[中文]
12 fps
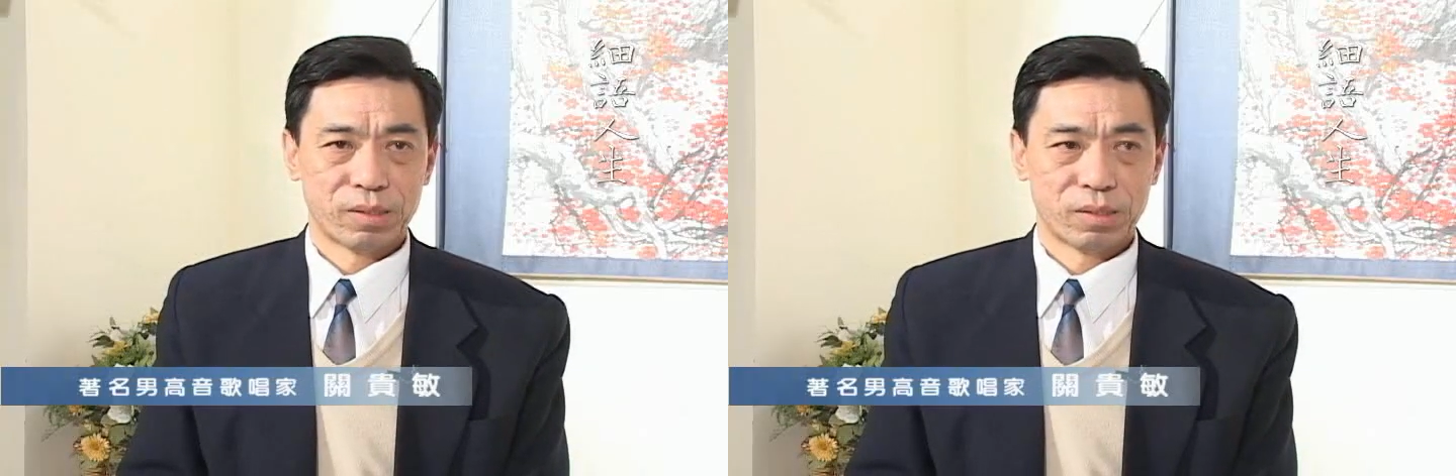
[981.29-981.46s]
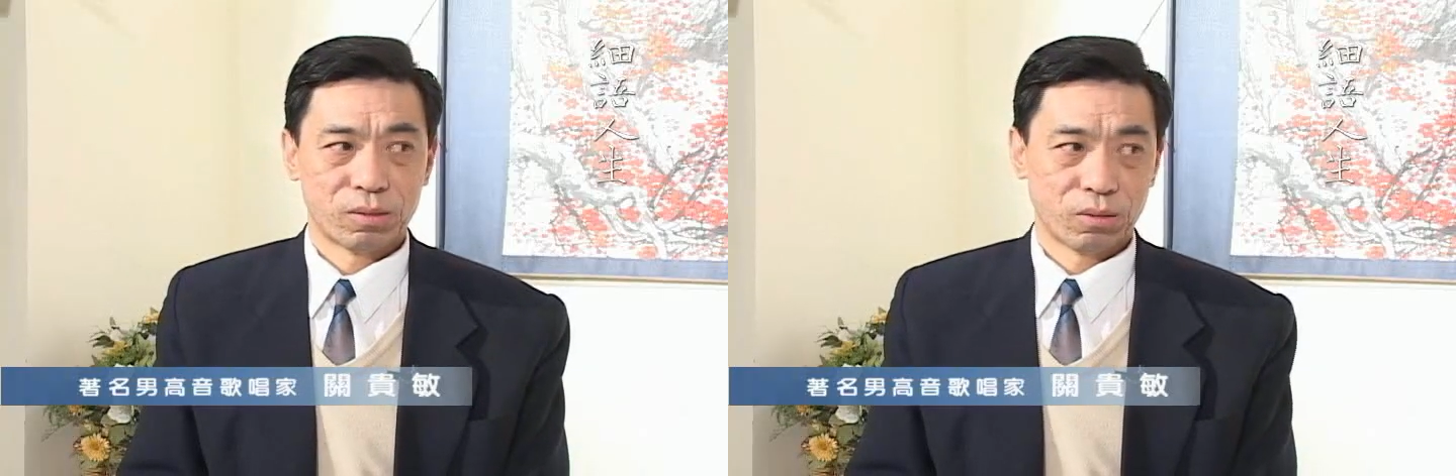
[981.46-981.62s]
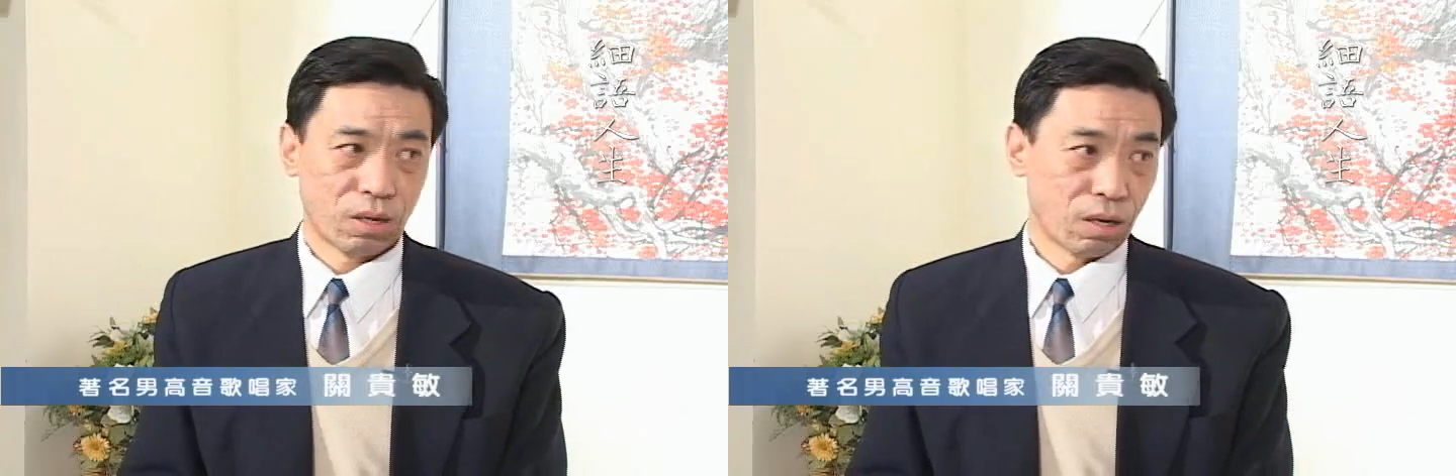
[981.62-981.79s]
就
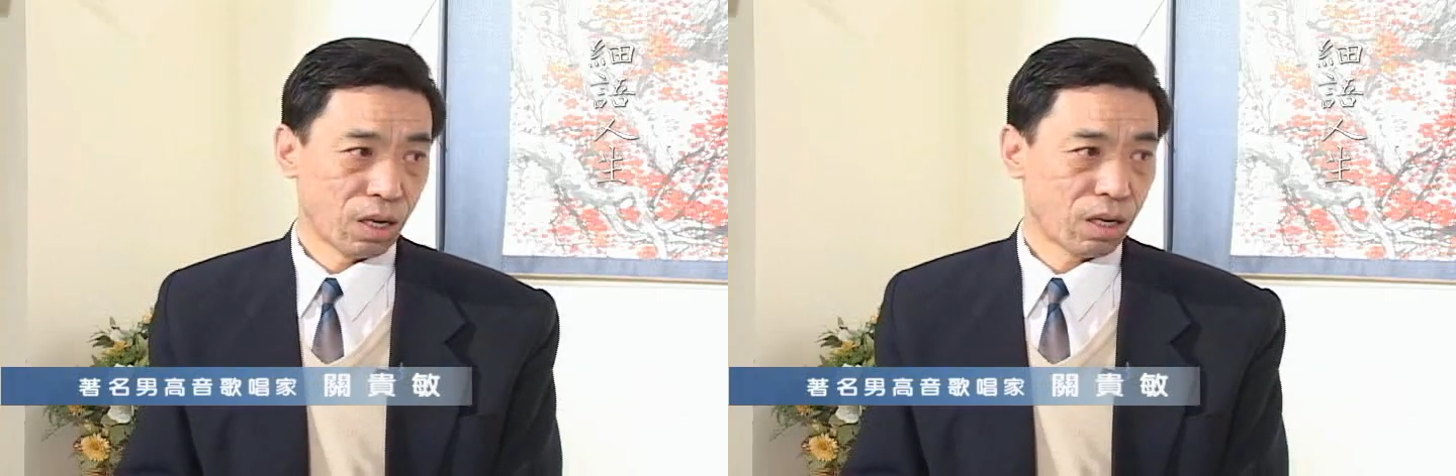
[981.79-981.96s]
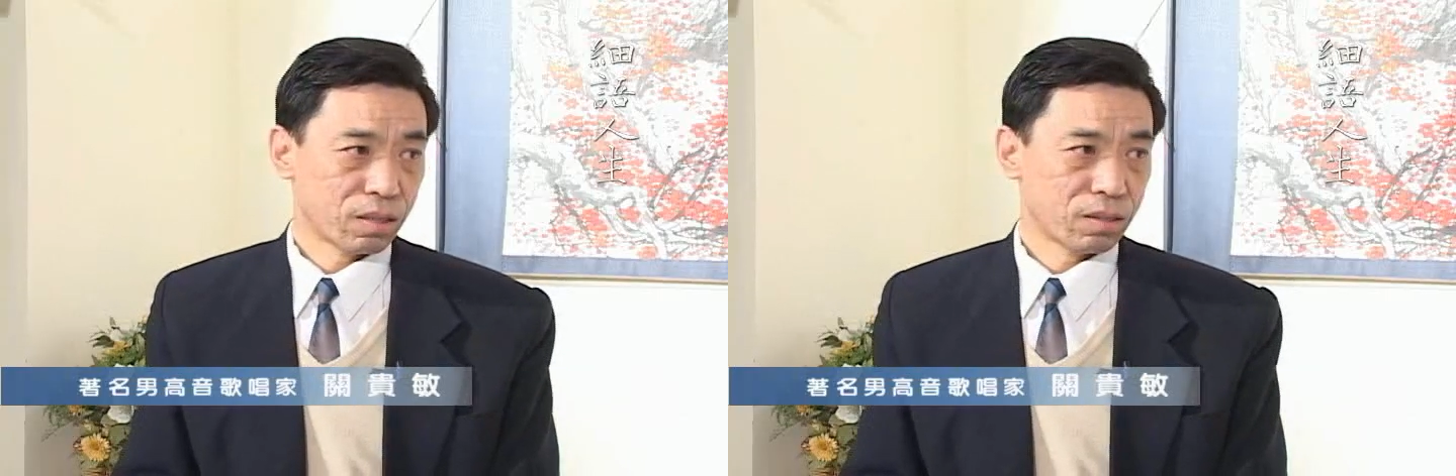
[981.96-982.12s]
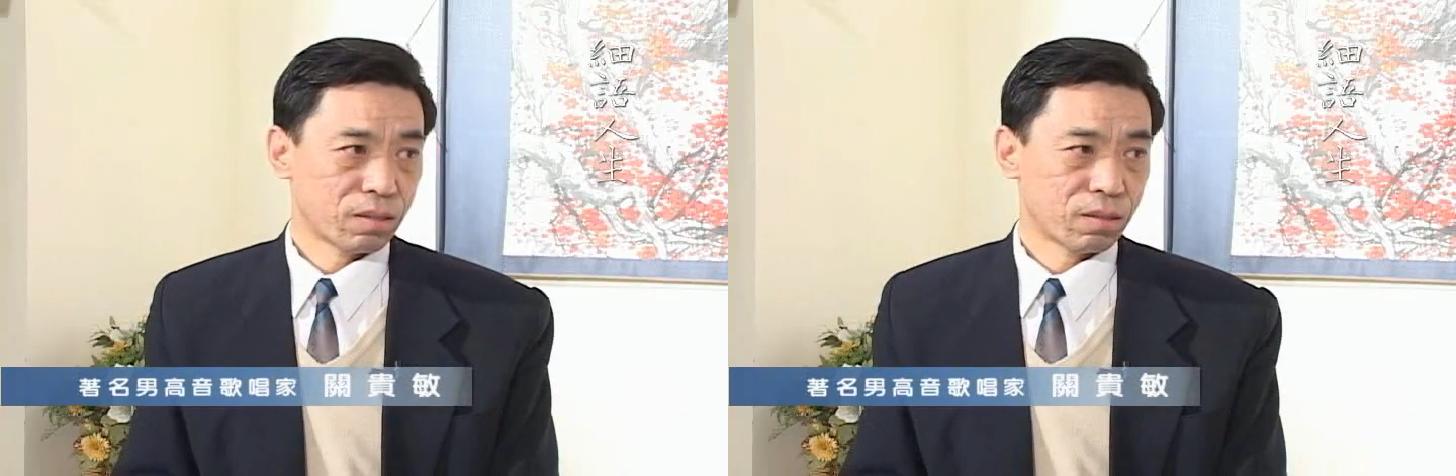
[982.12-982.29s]
好了。
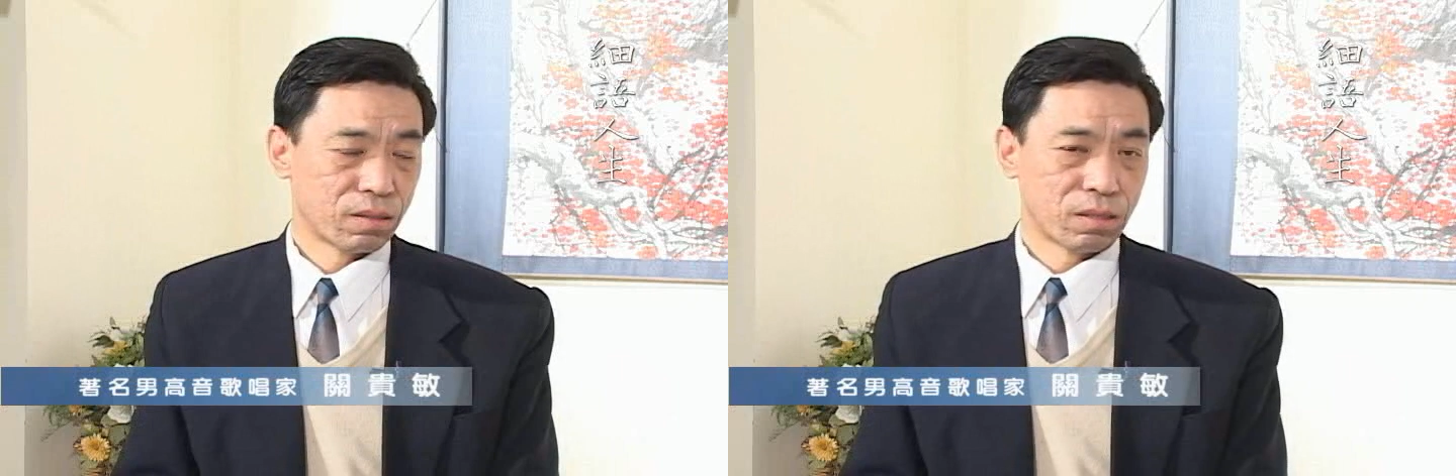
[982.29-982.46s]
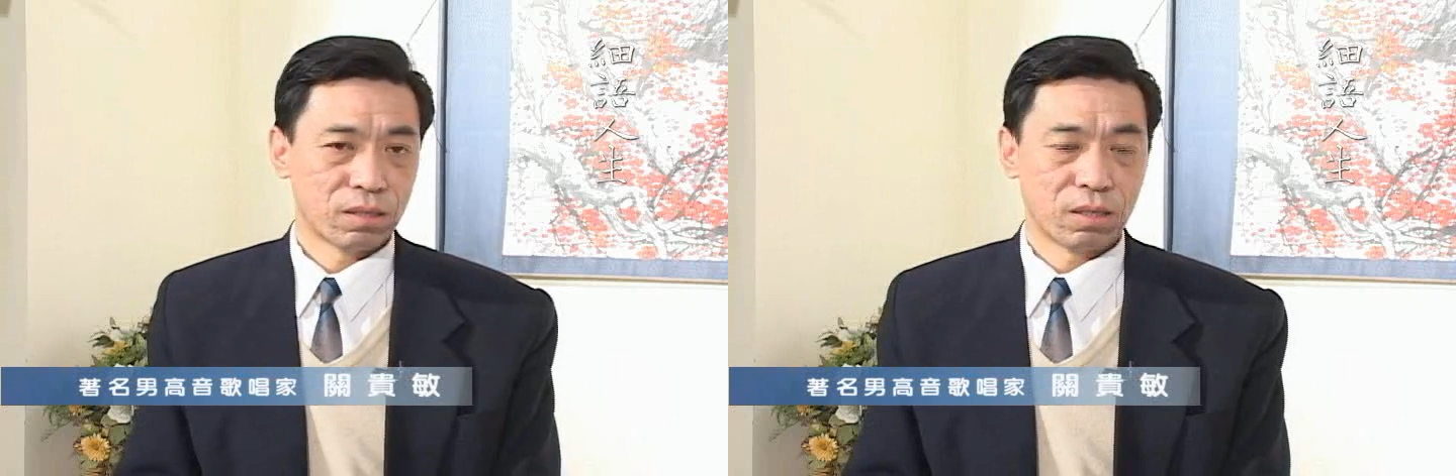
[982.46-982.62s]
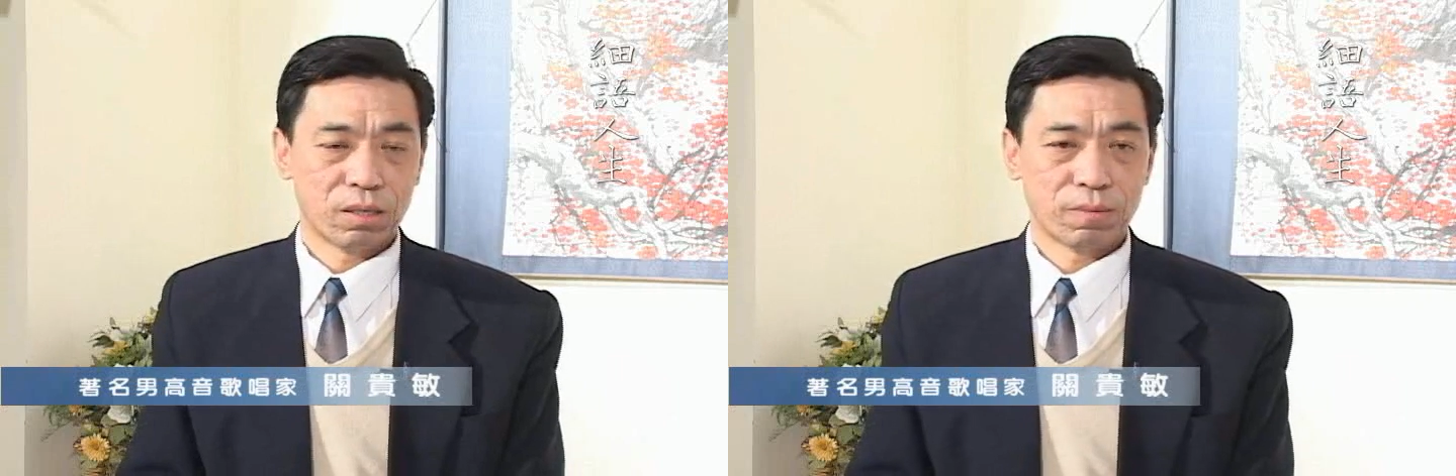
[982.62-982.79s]
而
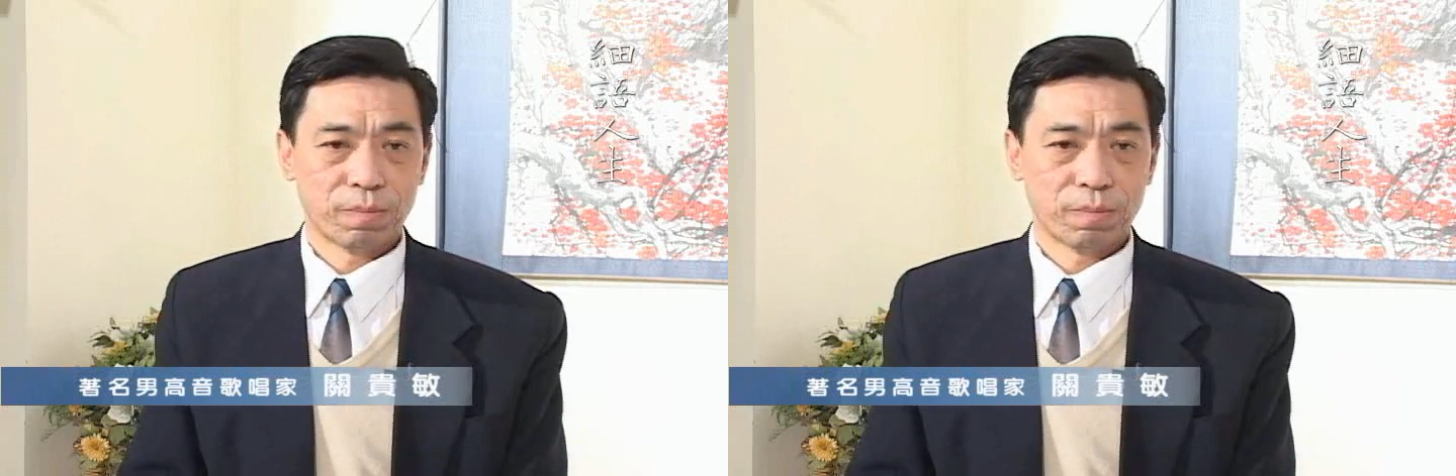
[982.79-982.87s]
且